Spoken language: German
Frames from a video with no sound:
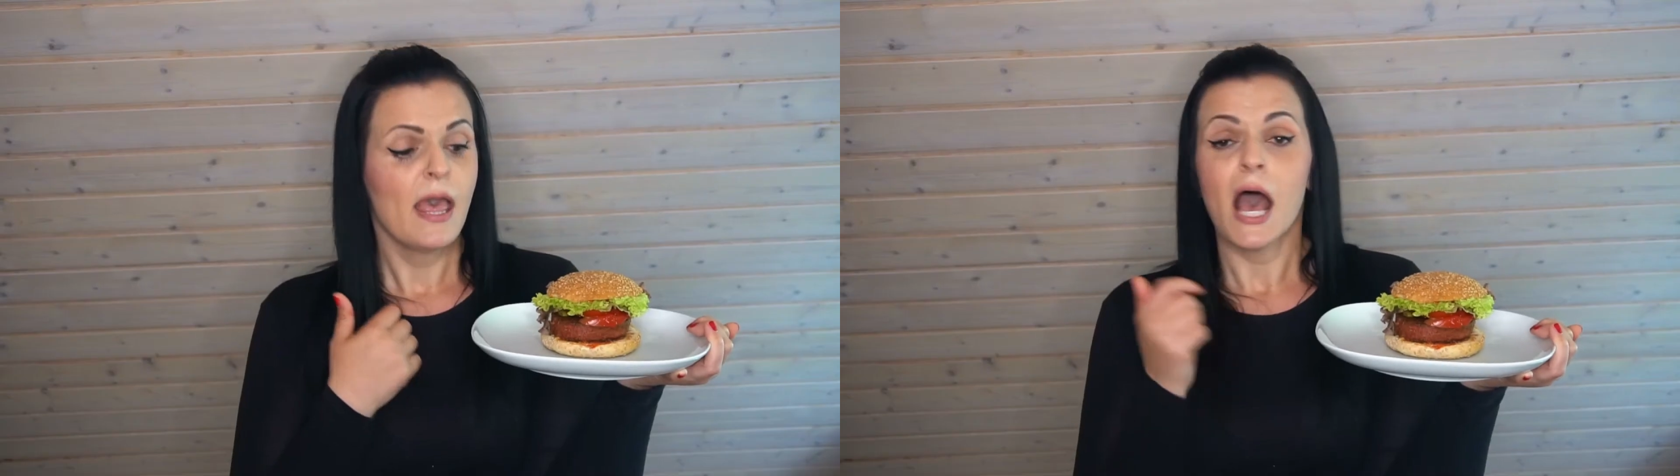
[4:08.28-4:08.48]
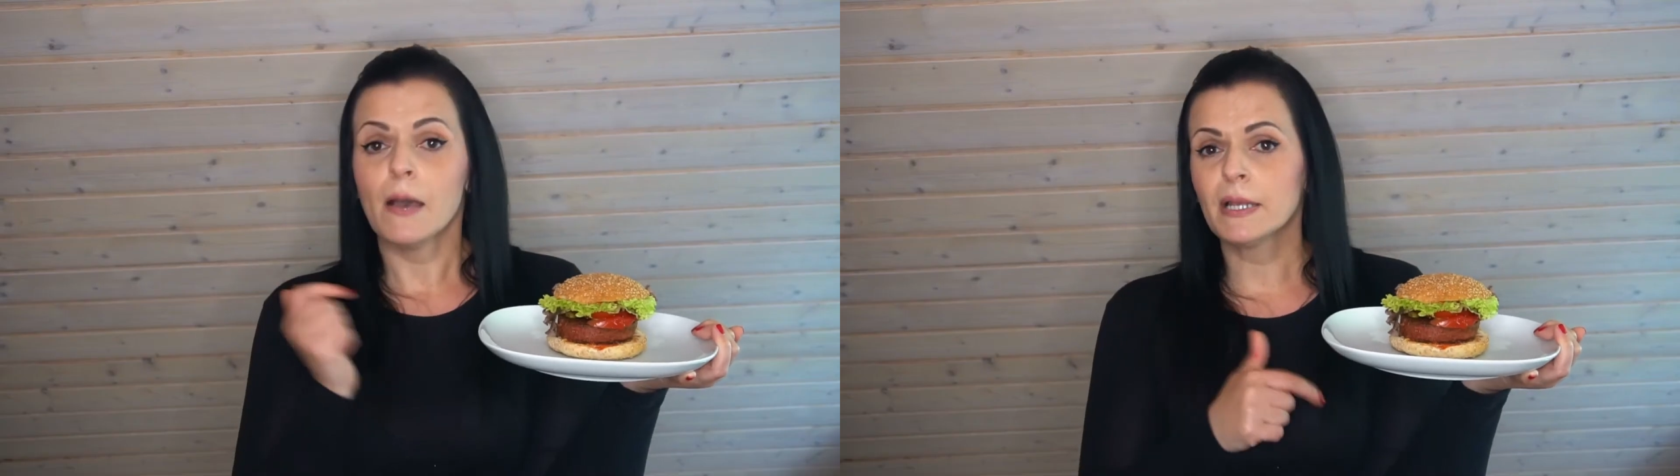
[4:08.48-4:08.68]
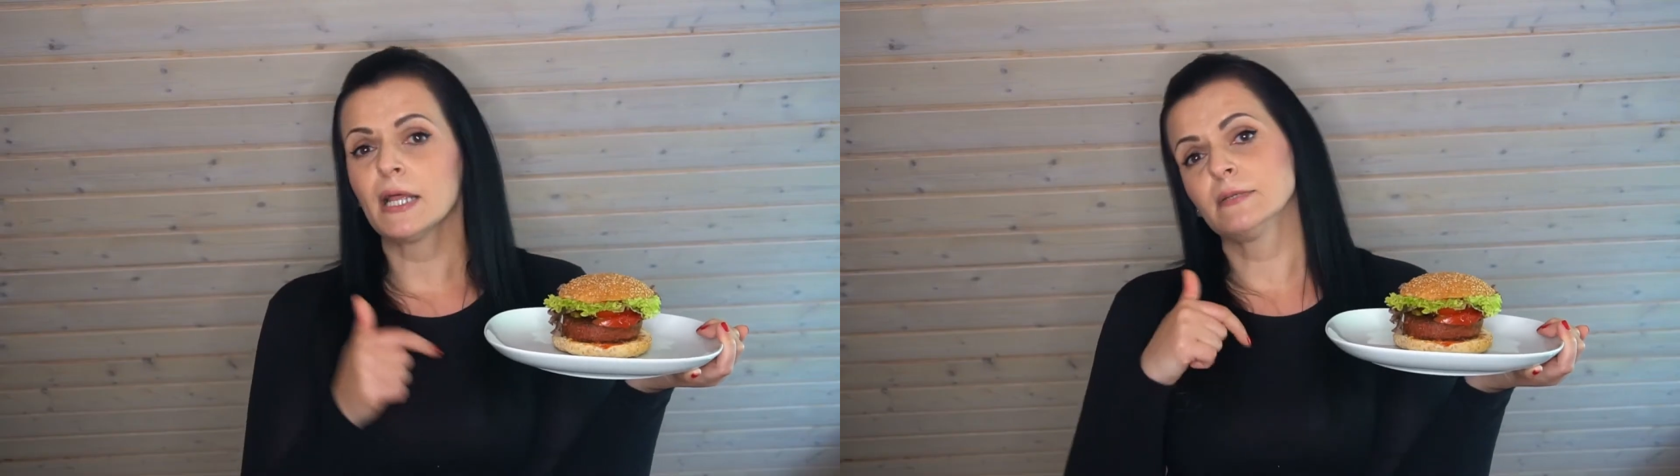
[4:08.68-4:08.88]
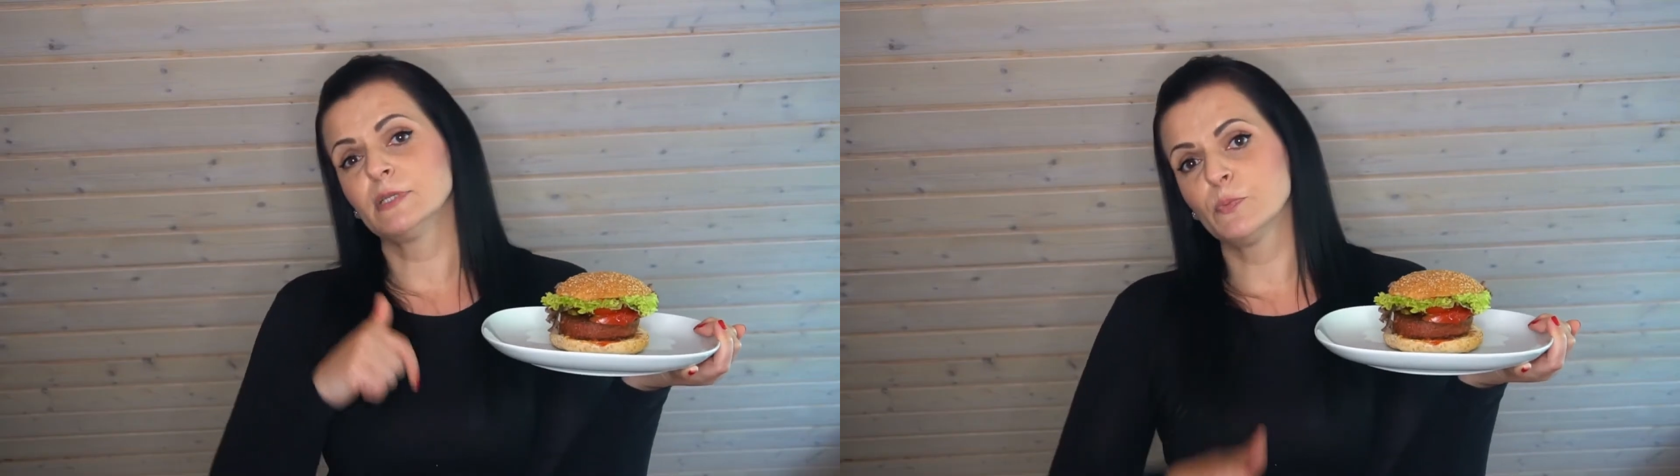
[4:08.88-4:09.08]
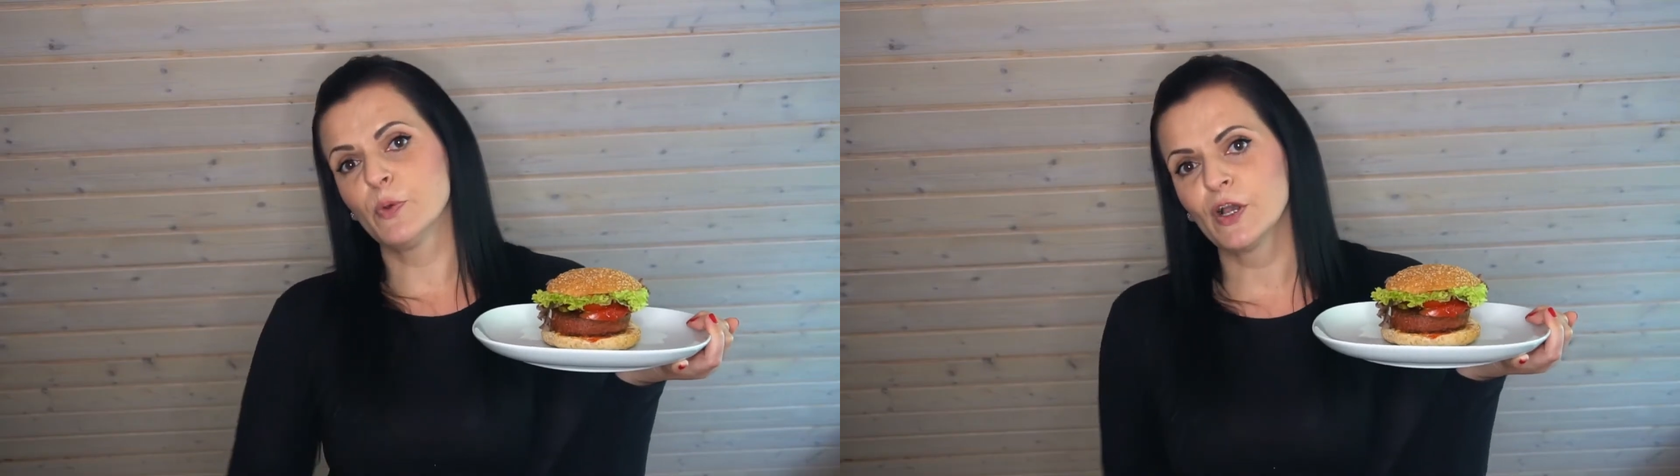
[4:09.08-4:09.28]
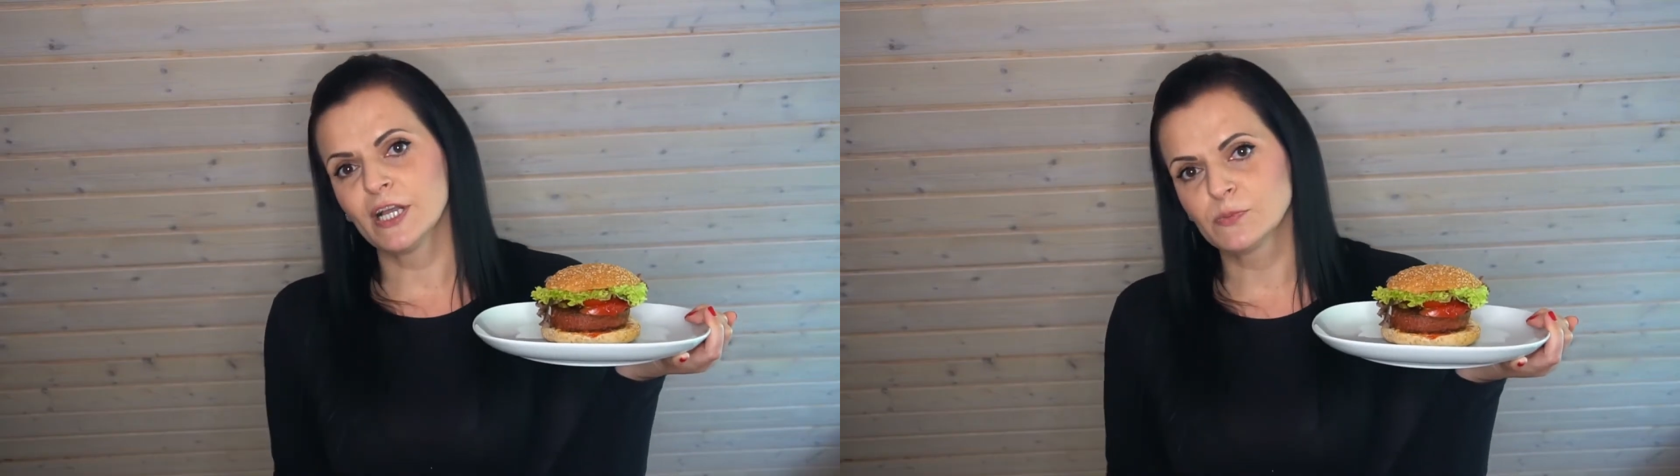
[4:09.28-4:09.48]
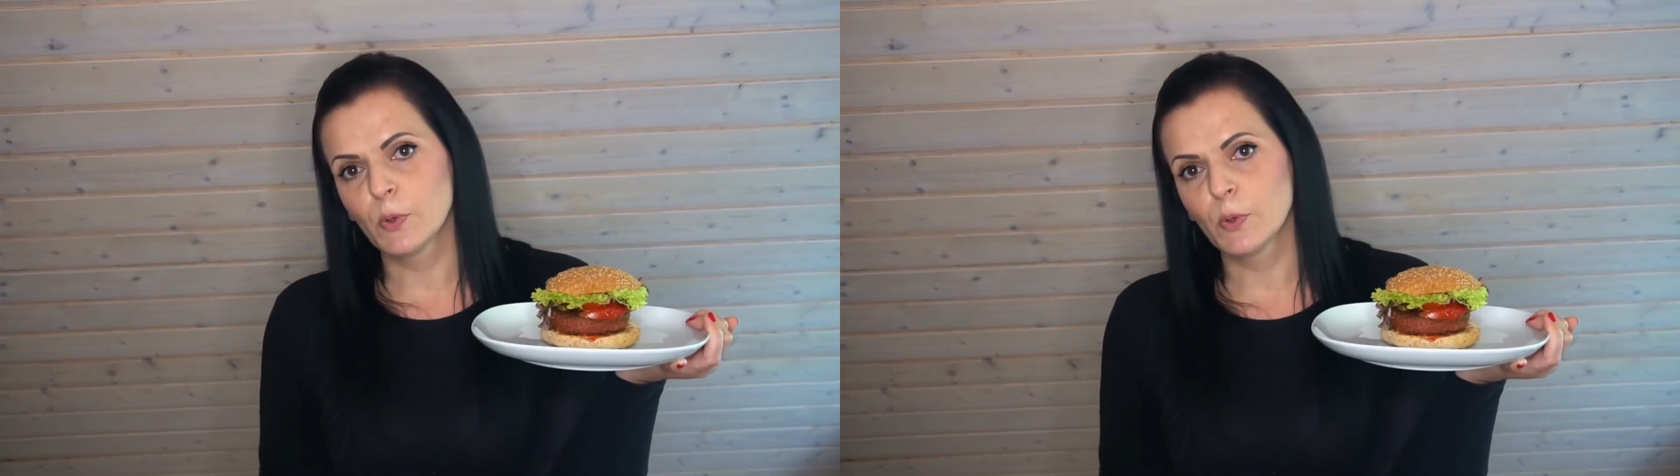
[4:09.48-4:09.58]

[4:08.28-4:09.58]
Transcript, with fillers: Aber nachdem ich den Burger jetzt